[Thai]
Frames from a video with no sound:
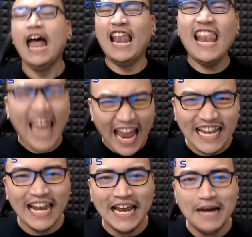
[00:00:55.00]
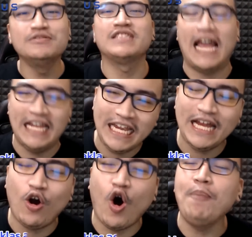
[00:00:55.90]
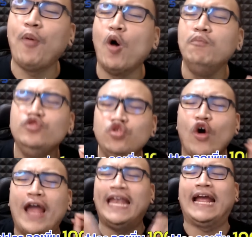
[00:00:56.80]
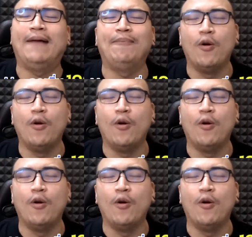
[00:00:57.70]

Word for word: และอย่าลืมใส่คีย์โค้ดผมด้วยนะครับผม